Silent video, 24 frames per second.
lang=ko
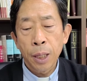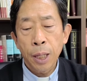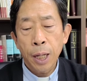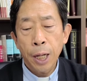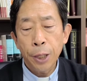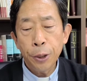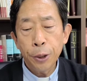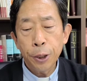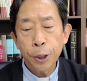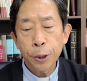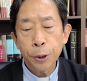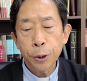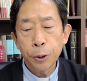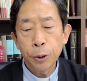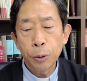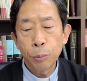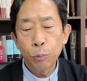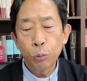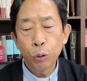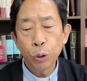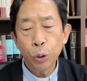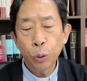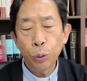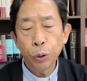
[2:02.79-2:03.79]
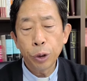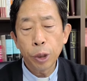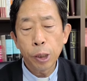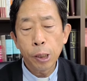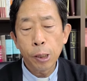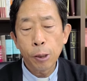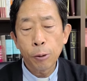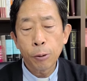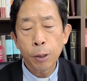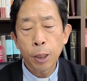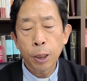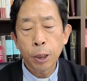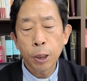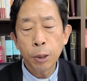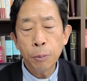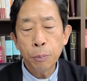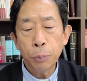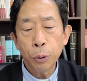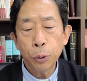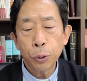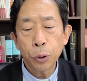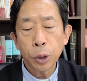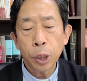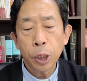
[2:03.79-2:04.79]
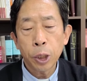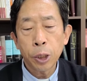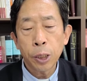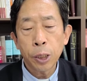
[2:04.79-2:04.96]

하늘에서는 무서운 일들과 큰 표정이